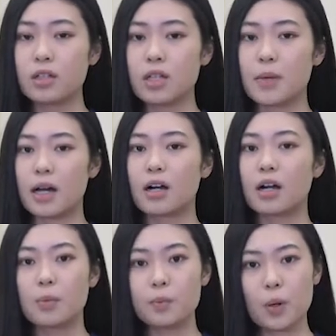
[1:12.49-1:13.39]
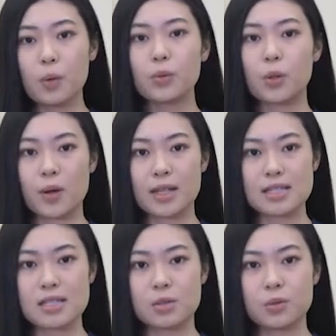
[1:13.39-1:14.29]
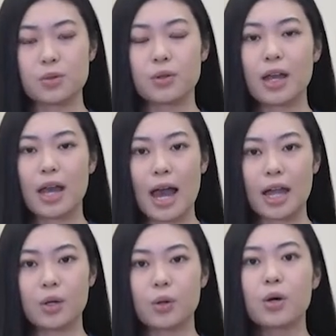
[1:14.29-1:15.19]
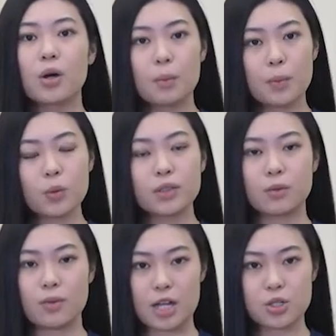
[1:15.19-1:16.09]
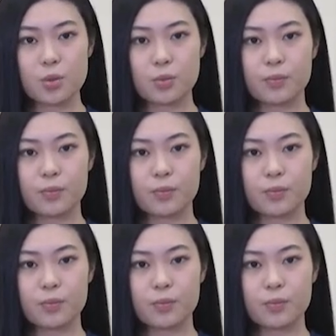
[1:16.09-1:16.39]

那么和煲有关的词语还有煲底麻粥。